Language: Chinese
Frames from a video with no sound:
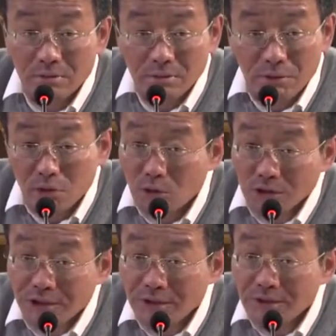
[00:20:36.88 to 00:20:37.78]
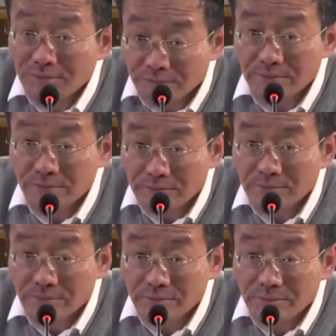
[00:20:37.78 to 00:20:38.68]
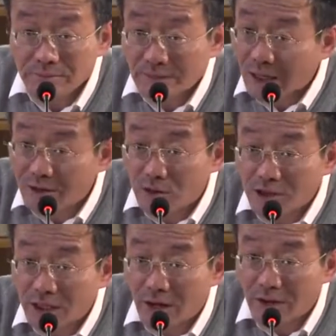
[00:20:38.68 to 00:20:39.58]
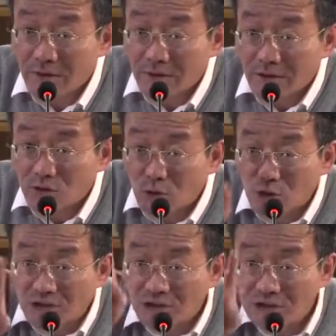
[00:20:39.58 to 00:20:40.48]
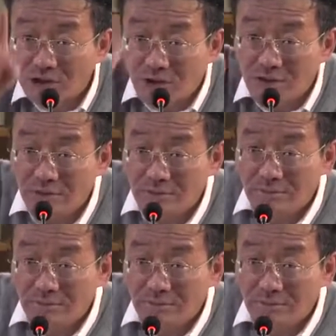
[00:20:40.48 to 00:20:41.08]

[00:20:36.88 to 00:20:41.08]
怎么会过剩呢？哪里过剩了？中国十四亿人口，